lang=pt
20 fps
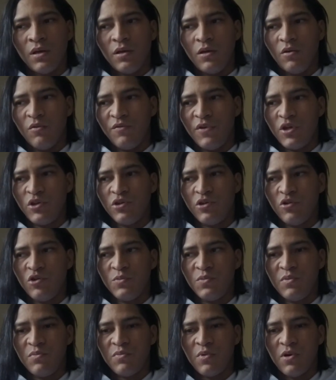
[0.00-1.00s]
Eu vejo que os
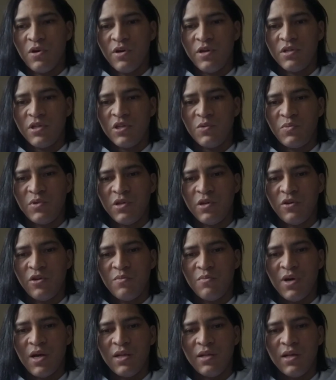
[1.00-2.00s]
b-boys e as big em
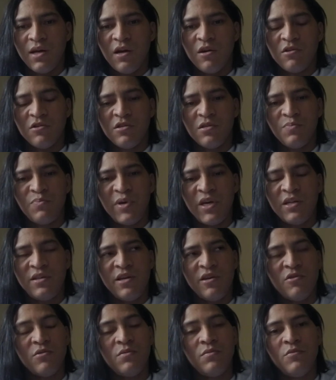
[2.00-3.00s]
Manaus
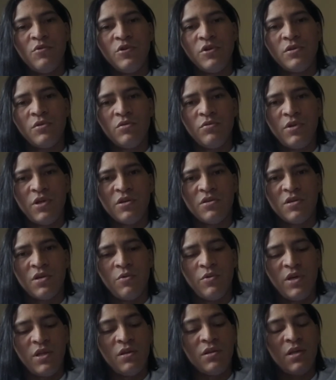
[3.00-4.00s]
perderam muito isso.
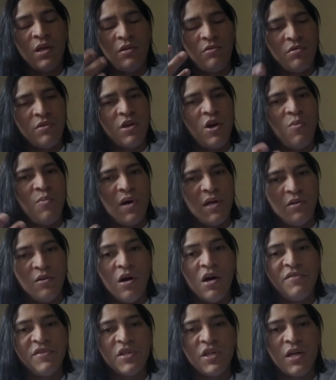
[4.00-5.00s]
Eu entendo que é uma
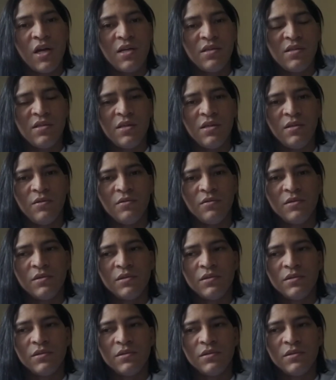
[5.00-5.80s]
nova geração.